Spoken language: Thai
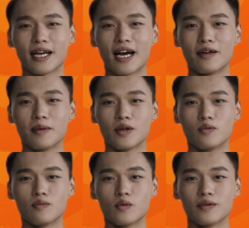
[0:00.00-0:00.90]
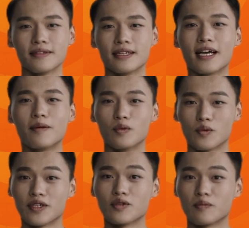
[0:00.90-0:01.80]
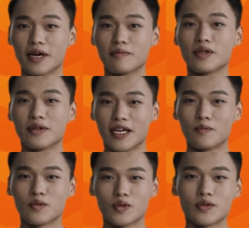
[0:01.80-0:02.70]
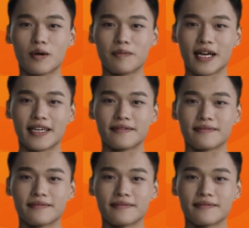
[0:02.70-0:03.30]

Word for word: ห้าไมโครโฟนและลำโพงในตัวแบบเรียลไทม์พูดโต้ตอบได้